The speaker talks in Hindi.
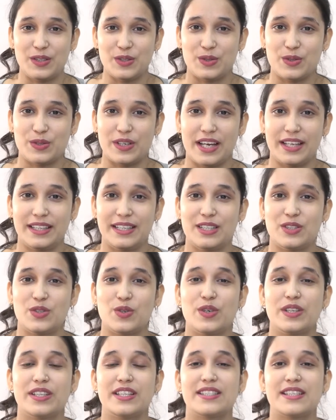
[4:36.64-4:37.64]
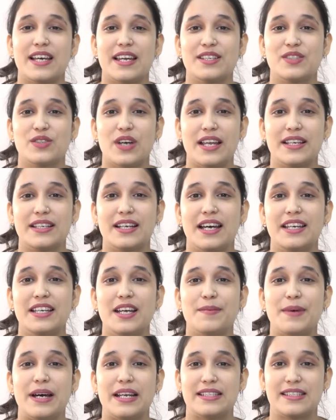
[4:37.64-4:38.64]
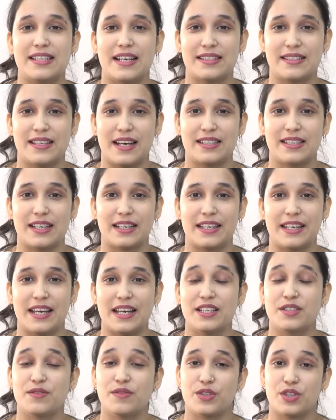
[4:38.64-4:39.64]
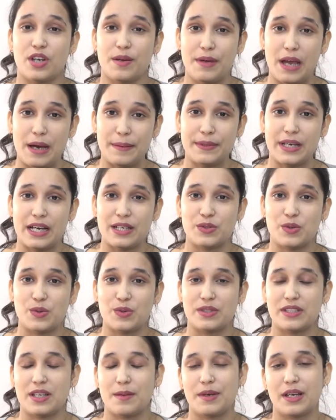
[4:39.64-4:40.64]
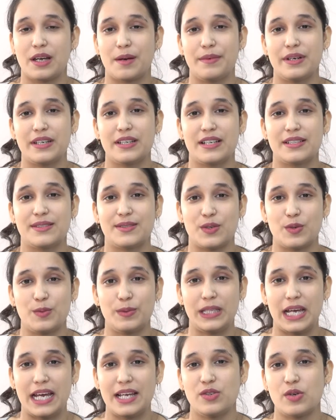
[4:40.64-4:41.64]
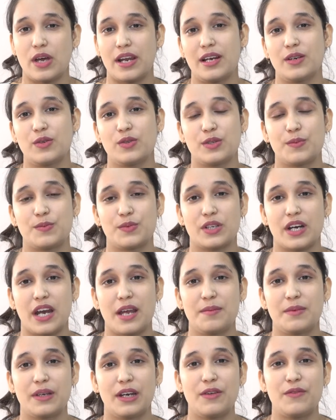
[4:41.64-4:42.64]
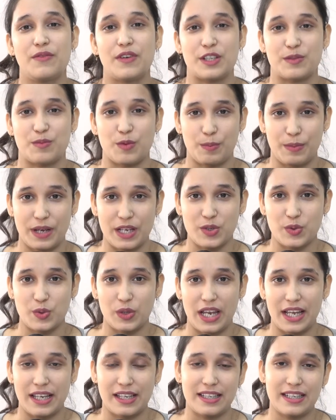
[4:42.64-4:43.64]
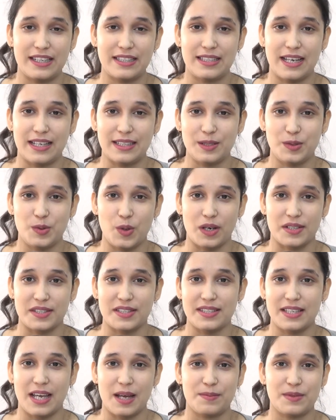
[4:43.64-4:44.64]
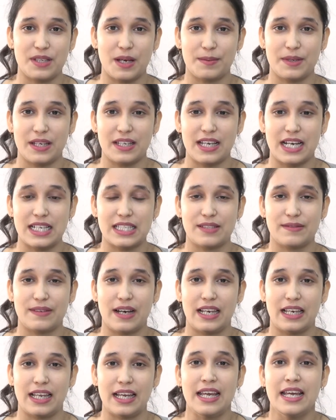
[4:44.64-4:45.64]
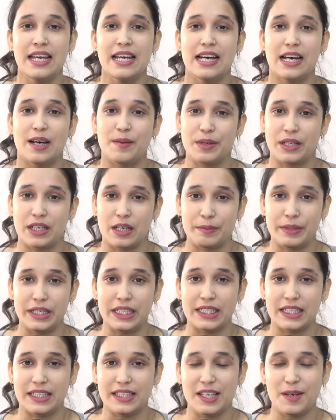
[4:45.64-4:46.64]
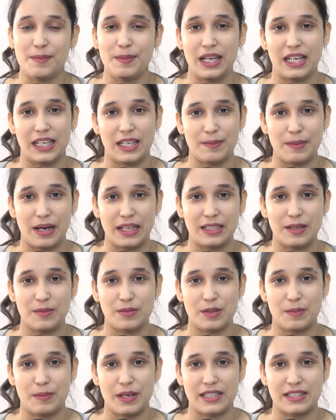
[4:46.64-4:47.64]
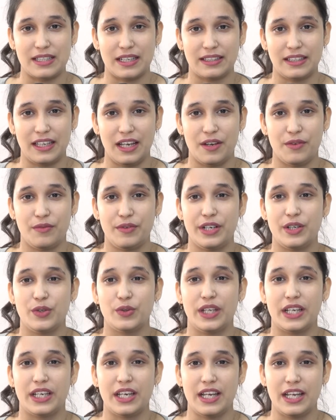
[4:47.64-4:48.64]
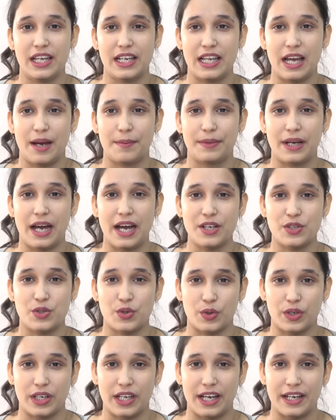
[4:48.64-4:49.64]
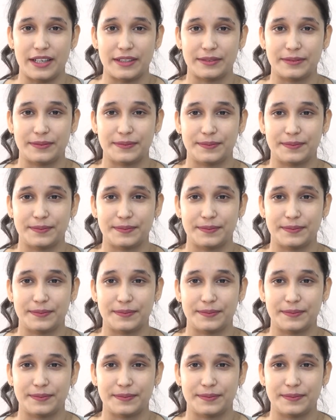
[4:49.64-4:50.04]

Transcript: को सुन रहे थे जिन्होंने इतनी सारी जानकारी हमारे साथ साझा की है इस विषय में आप क्या सोचते हैं हमें कमेंट कर जरूर बताएं चैनल को सब्सक्राइब करें फेसबुक पेज को लाइक करें साथ ही डॉक्टर साहब से आपके क्या सवाल हैं हमें कमेंट कर या मेल के माध्यम से भेज सकते हैं वीडियो देखने के लिए आपका शुक्रिया